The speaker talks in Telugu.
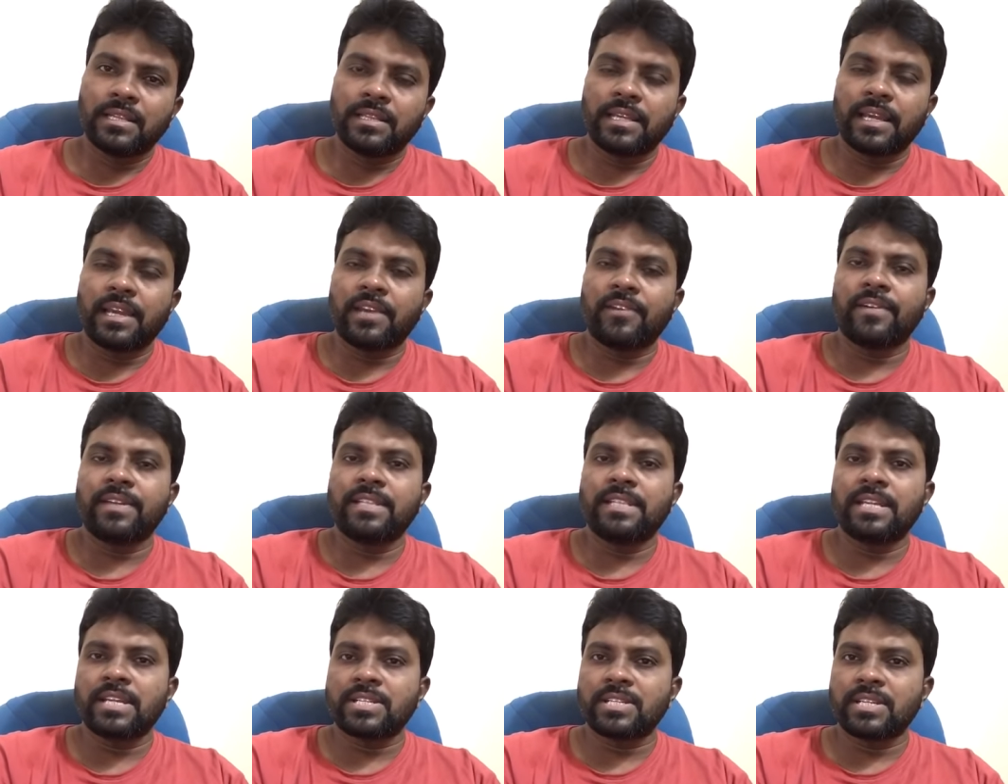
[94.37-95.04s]
దైవ
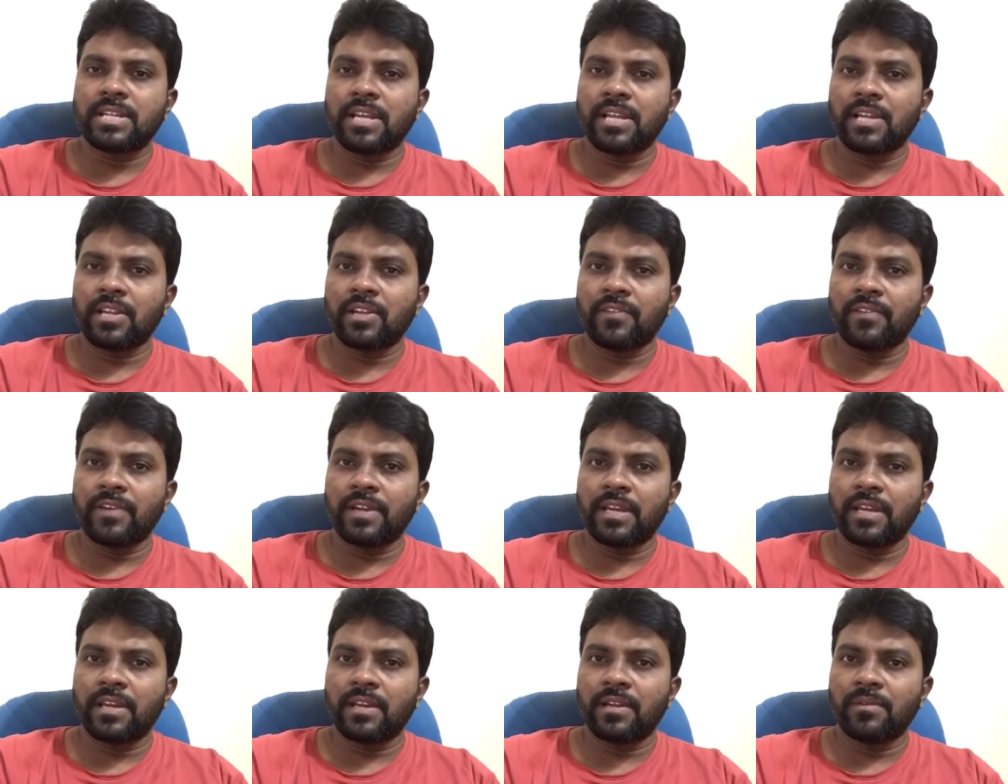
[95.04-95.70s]
దర్శనానికి
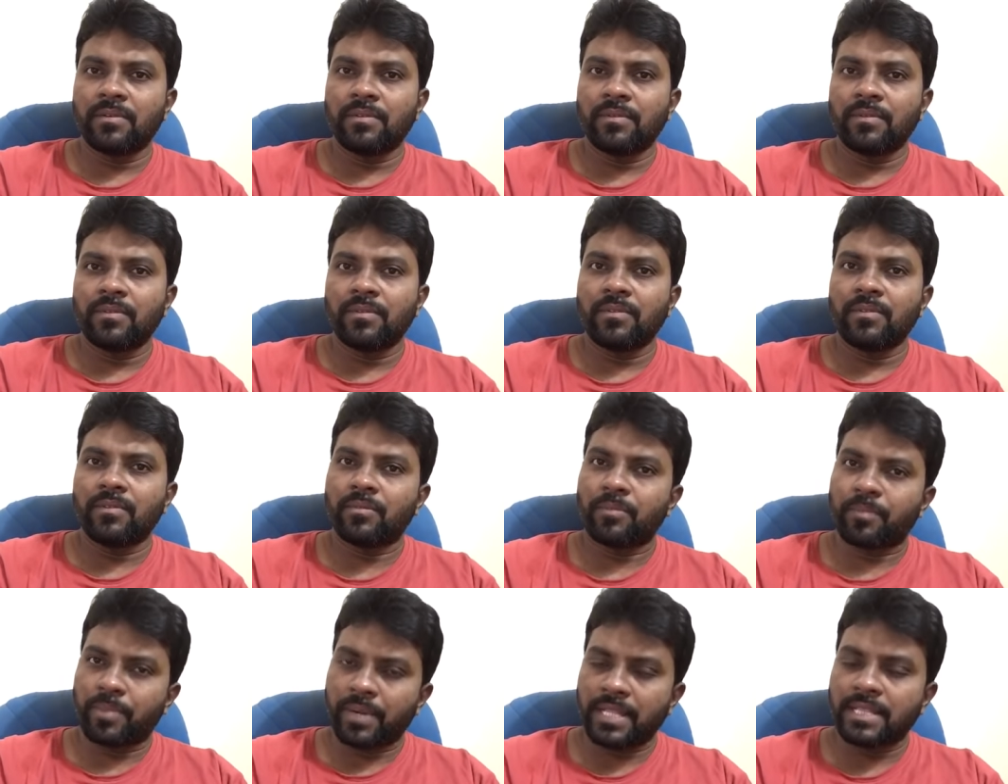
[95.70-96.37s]
వెళ్ళడం
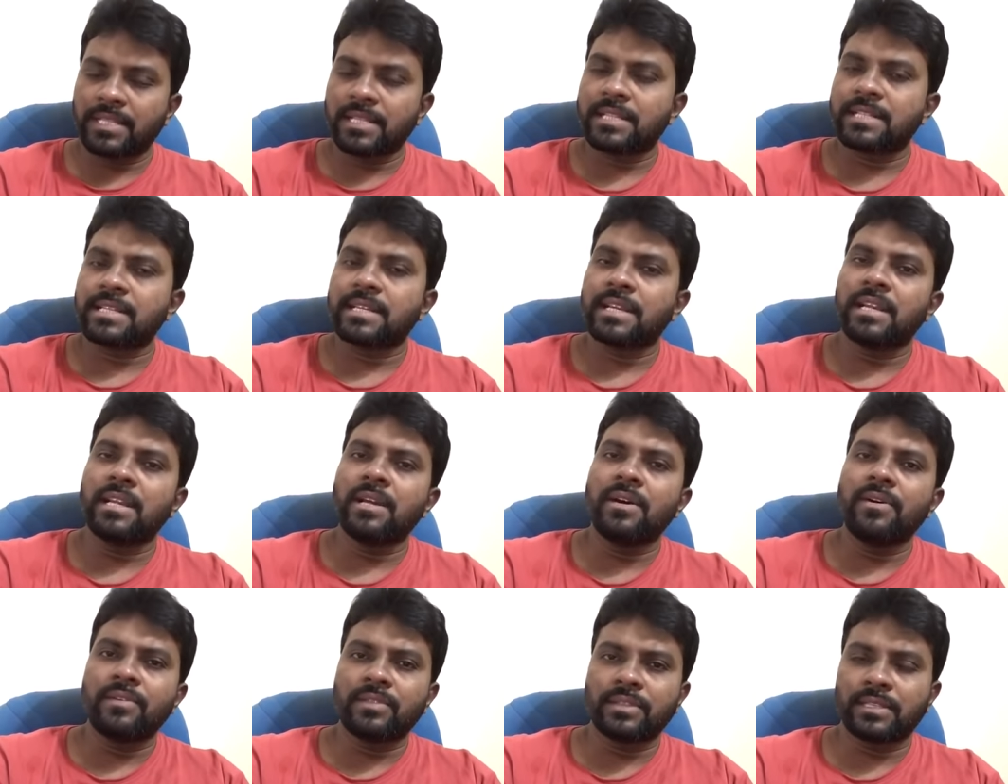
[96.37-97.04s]
ప్రతి
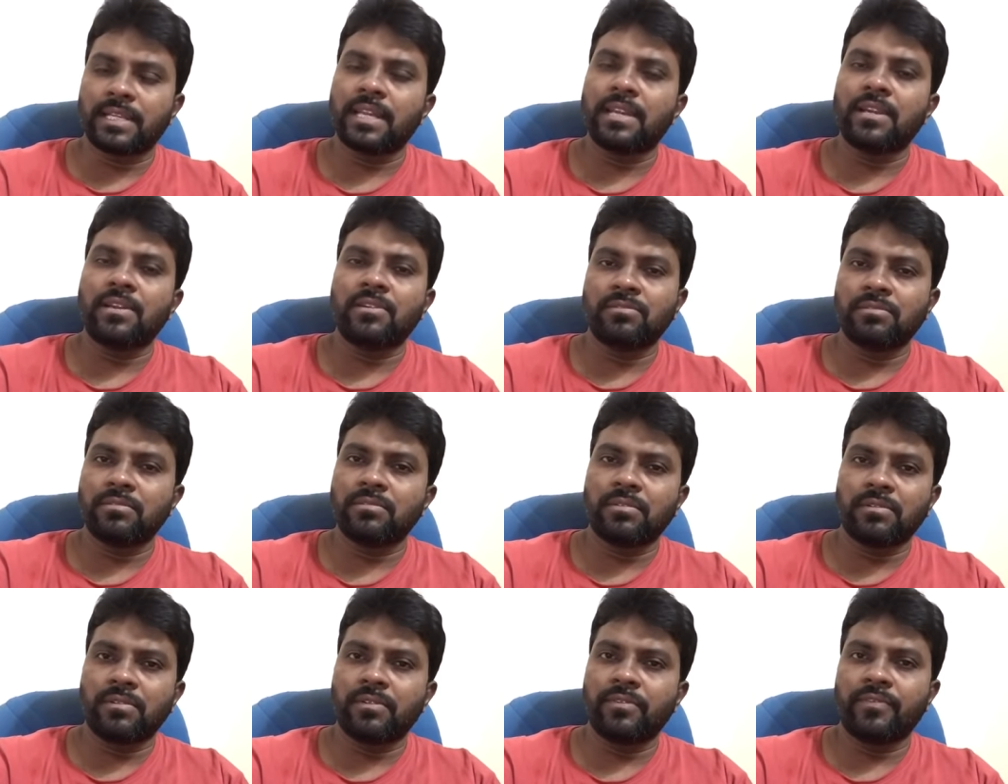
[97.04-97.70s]
క్షణం తనను
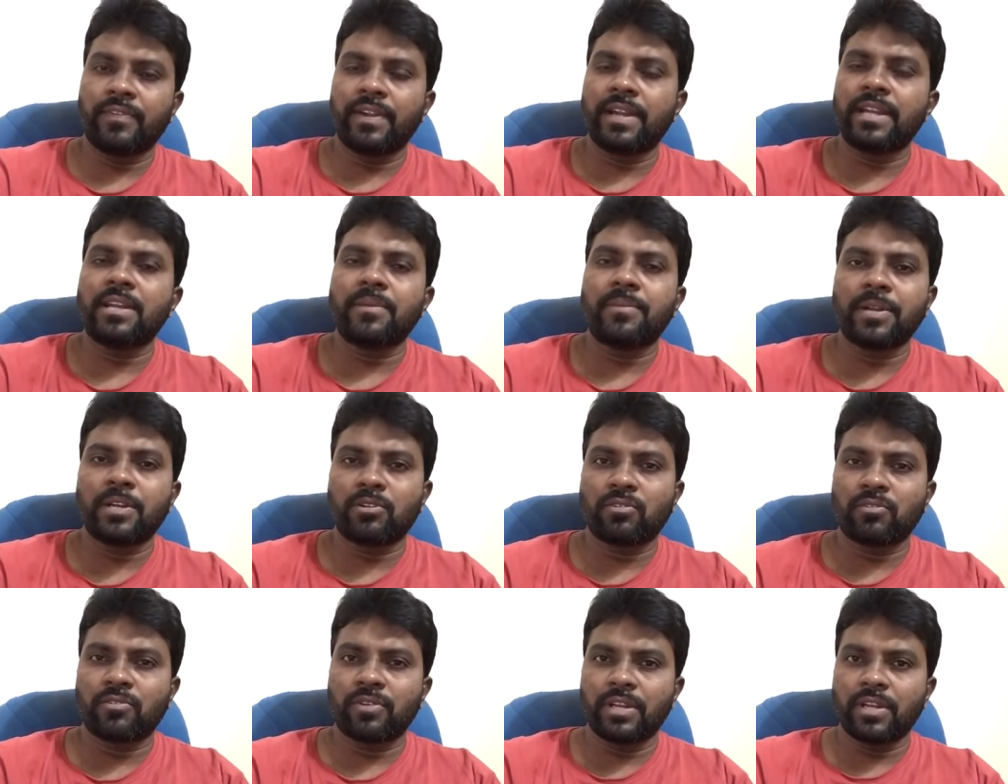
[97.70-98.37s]
వెంట
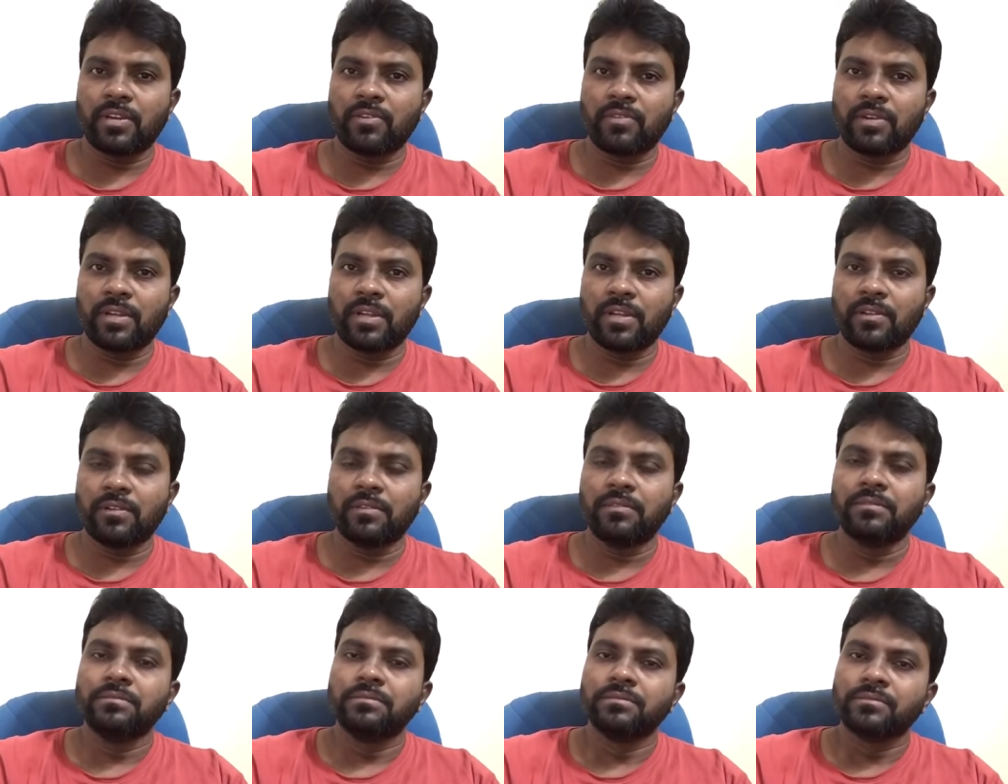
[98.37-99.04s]
పెట్టుకునే ఉన్నారు